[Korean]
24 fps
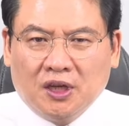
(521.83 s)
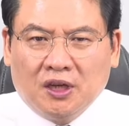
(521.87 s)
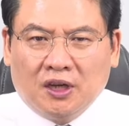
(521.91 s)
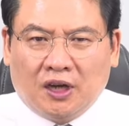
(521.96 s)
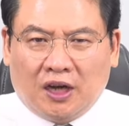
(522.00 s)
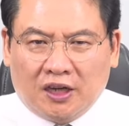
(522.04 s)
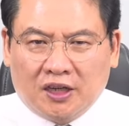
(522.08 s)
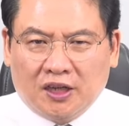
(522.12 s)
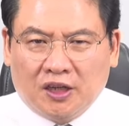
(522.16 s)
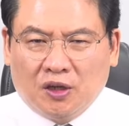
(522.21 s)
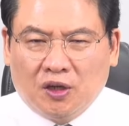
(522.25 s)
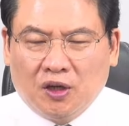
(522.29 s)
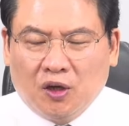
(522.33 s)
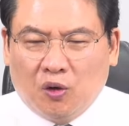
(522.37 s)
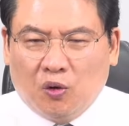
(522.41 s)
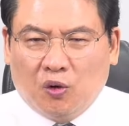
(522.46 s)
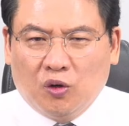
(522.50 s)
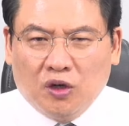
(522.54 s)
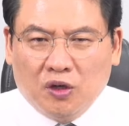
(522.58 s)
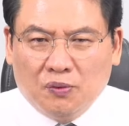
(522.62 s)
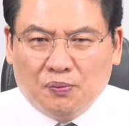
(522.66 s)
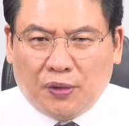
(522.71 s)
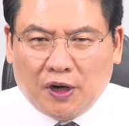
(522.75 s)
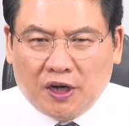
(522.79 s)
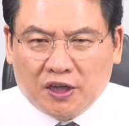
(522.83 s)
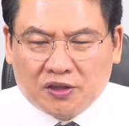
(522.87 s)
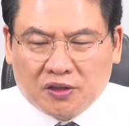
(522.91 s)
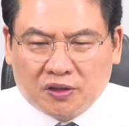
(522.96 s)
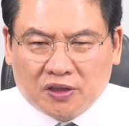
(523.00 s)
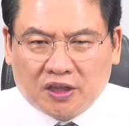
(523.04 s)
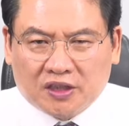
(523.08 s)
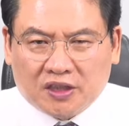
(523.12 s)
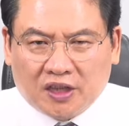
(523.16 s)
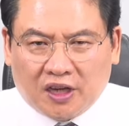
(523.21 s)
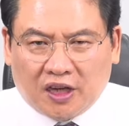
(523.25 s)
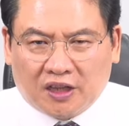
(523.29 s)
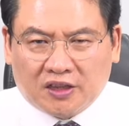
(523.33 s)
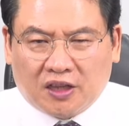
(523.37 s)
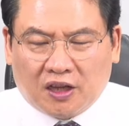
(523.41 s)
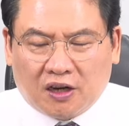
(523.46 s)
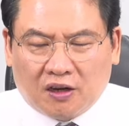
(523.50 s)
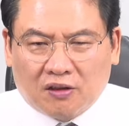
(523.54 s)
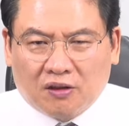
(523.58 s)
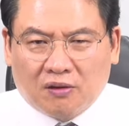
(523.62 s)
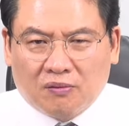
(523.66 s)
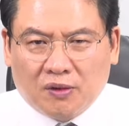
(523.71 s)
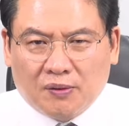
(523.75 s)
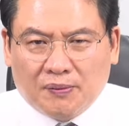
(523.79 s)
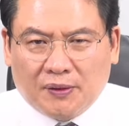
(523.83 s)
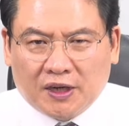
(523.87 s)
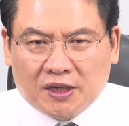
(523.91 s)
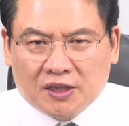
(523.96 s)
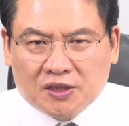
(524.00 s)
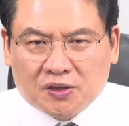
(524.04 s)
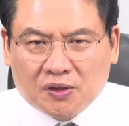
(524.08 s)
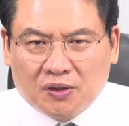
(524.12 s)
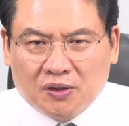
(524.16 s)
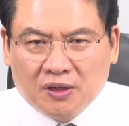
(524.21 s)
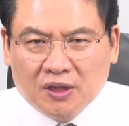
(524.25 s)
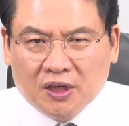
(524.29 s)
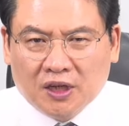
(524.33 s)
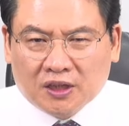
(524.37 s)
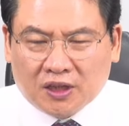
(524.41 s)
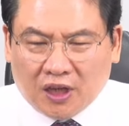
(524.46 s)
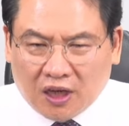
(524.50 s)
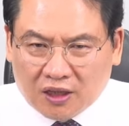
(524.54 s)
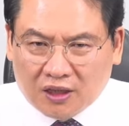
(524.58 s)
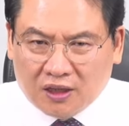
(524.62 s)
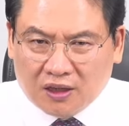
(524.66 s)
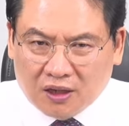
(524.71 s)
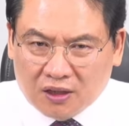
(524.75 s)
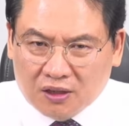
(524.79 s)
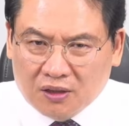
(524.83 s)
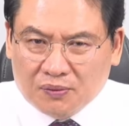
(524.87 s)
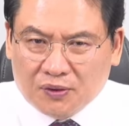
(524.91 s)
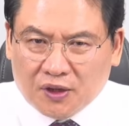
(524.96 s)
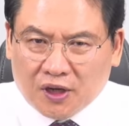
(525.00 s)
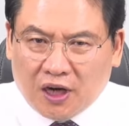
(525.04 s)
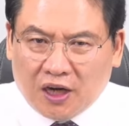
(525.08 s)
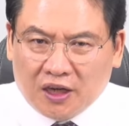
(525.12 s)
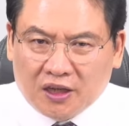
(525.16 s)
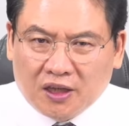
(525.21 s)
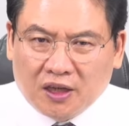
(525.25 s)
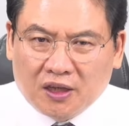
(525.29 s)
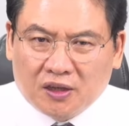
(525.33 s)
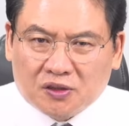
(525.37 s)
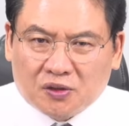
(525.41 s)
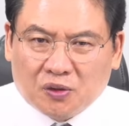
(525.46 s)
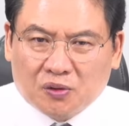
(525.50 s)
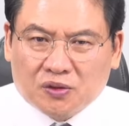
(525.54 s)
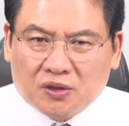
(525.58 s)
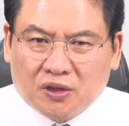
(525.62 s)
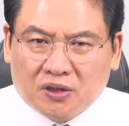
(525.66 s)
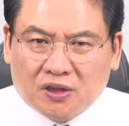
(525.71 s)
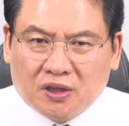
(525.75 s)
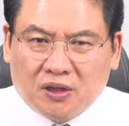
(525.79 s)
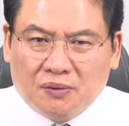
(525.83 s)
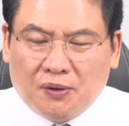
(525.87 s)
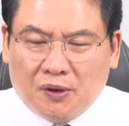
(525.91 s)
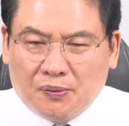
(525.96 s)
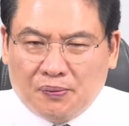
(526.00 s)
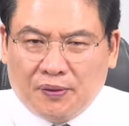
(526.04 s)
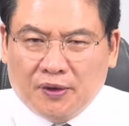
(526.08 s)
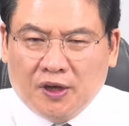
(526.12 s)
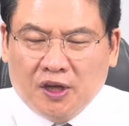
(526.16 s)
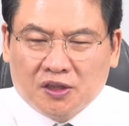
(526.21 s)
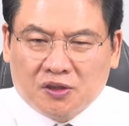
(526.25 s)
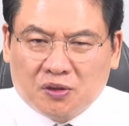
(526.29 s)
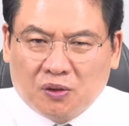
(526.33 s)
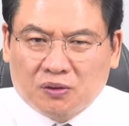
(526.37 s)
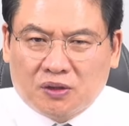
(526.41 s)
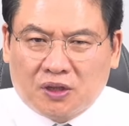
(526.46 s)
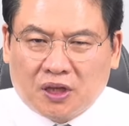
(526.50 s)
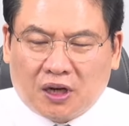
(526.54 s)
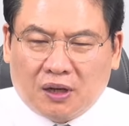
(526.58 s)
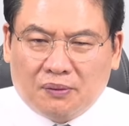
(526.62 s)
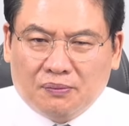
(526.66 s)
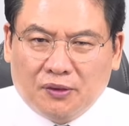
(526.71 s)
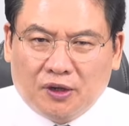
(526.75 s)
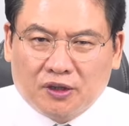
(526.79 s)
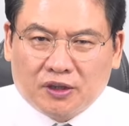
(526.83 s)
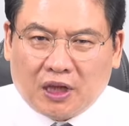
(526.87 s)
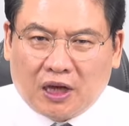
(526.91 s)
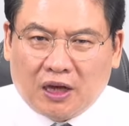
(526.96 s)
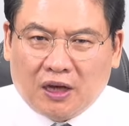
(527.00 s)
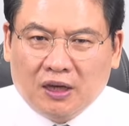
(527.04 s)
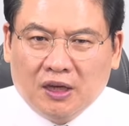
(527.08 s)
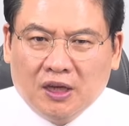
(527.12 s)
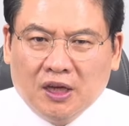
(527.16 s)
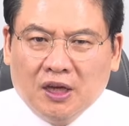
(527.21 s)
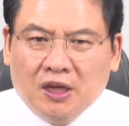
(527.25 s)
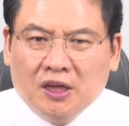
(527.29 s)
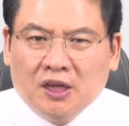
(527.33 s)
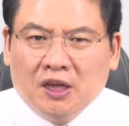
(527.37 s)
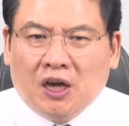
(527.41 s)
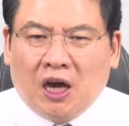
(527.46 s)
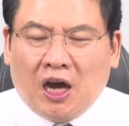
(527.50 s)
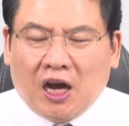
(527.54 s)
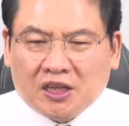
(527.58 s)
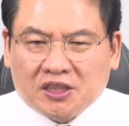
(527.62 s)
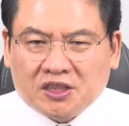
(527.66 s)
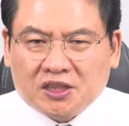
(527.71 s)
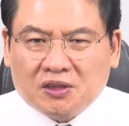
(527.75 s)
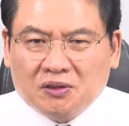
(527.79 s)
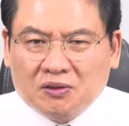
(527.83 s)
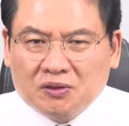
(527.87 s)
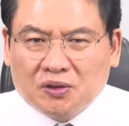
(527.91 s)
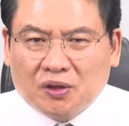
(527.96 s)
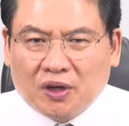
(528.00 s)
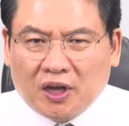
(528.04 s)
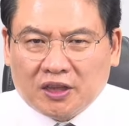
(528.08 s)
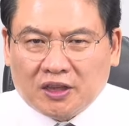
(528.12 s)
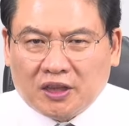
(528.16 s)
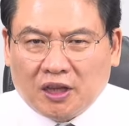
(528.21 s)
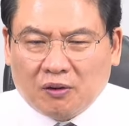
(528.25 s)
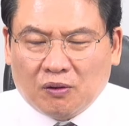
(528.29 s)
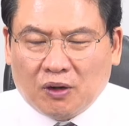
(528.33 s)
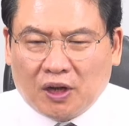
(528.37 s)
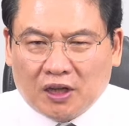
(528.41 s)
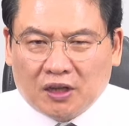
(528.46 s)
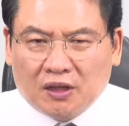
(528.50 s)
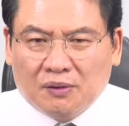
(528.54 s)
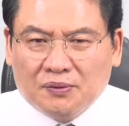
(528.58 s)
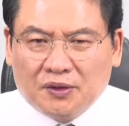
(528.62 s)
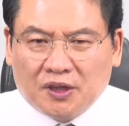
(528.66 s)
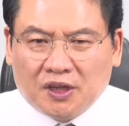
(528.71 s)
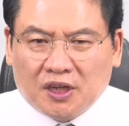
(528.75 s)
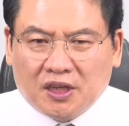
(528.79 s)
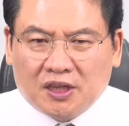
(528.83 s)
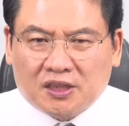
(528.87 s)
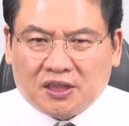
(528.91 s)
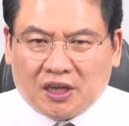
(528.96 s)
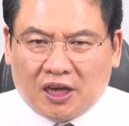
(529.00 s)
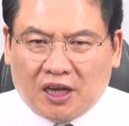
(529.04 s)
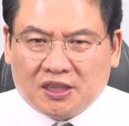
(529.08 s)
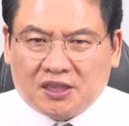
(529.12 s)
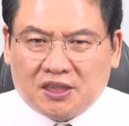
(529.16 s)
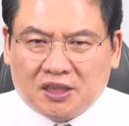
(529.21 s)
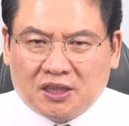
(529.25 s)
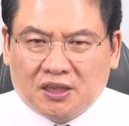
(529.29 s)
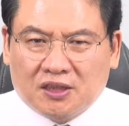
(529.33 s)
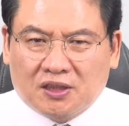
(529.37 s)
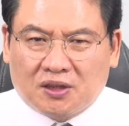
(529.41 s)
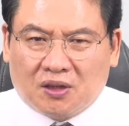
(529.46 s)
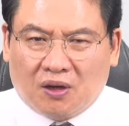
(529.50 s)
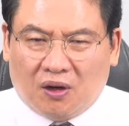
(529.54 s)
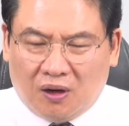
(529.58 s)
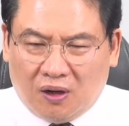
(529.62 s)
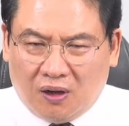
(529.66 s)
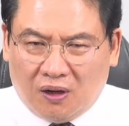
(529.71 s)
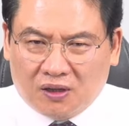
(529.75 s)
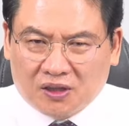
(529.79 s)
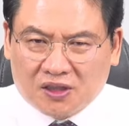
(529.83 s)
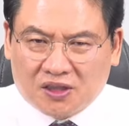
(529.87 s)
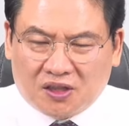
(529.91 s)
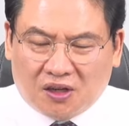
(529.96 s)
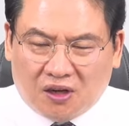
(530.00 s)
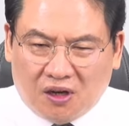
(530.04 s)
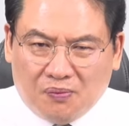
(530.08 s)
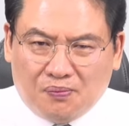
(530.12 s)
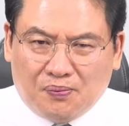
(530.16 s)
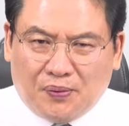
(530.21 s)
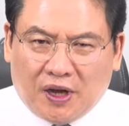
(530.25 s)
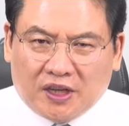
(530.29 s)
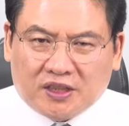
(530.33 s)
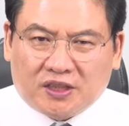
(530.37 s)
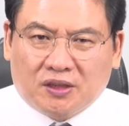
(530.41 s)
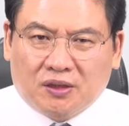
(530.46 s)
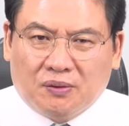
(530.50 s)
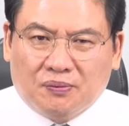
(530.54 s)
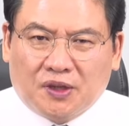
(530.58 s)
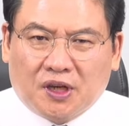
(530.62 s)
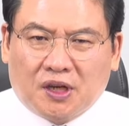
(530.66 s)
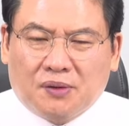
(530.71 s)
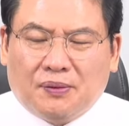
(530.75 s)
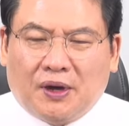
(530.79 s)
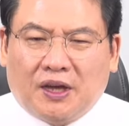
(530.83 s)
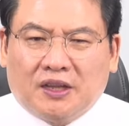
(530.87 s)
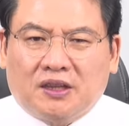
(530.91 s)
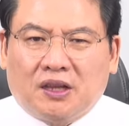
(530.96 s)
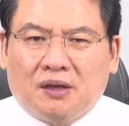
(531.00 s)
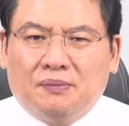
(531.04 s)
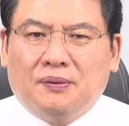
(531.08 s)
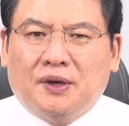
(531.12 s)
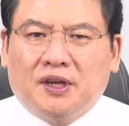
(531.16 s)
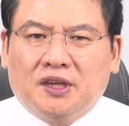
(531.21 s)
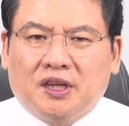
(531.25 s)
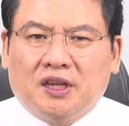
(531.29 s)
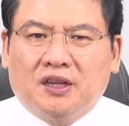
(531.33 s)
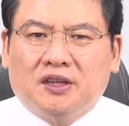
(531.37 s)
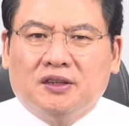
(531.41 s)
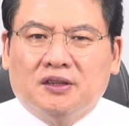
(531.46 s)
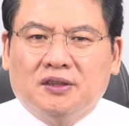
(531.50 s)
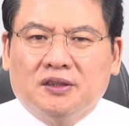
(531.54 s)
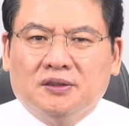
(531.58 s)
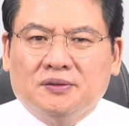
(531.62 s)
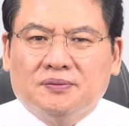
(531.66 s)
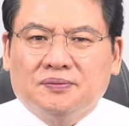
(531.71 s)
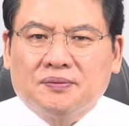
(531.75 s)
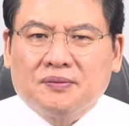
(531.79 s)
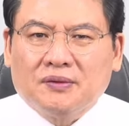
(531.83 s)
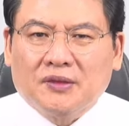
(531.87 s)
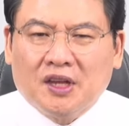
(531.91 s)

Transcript: 아니 5.18 전화자에 갔다는 놈이 말이죠. 다 그런 놈들 아니에요. 송영길 뭐 송트람 뭐다 학생운동 했다고 하는 놈들이 사실은 더 썩어 빠진 놈들이 많단 말이에요.